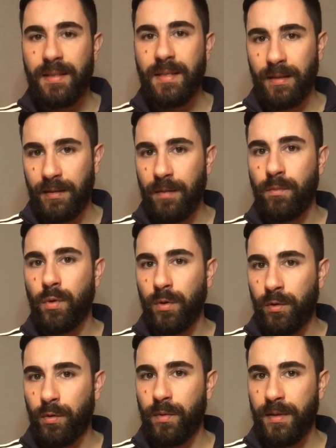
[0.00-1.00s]
sente
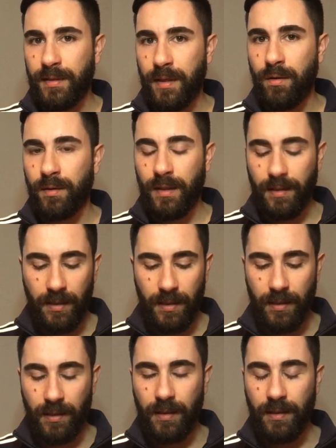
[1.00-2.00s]
molto questa nota
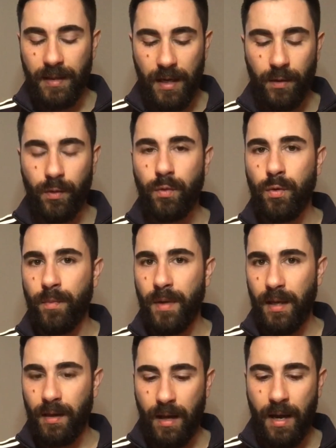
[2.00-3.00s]
di, di
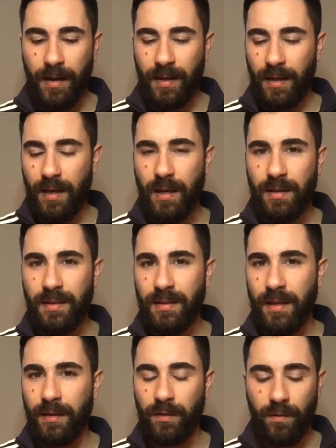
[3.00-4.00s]
agrumi, anche si
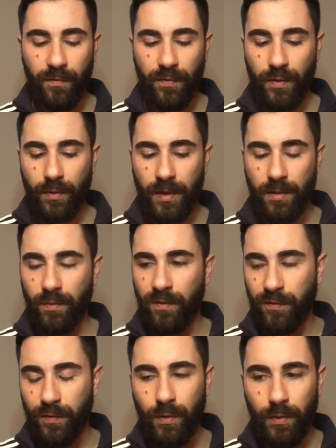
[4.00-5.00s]
sente un fiore sul
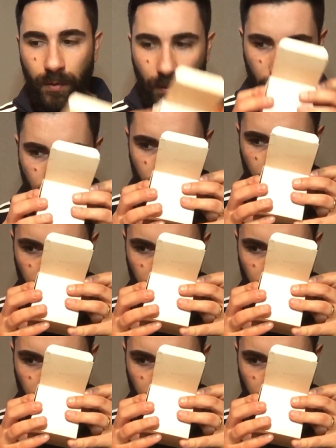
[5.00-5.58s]
fondo